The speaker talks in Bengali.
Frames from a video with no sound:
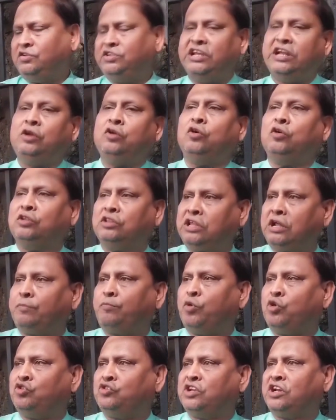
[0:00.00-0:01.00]
যে লোকদের
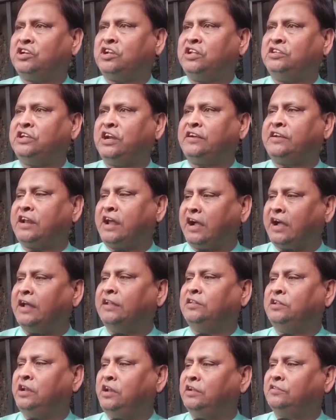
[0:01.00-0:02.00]
পঞ্চাশ হাজার
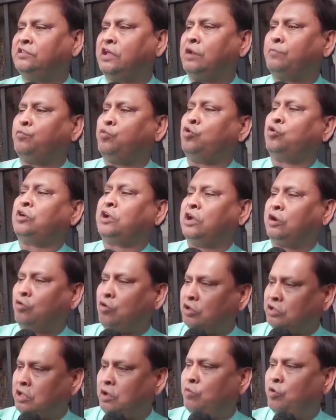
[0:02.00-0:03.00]
টাকা দিলে তার পক্ষে
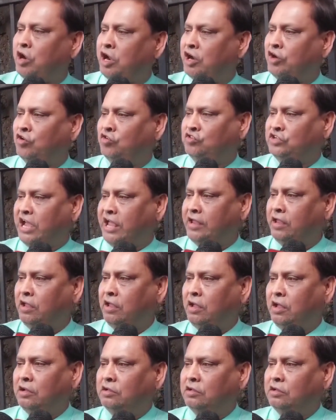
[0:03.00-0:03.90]
কথা বলানো যায়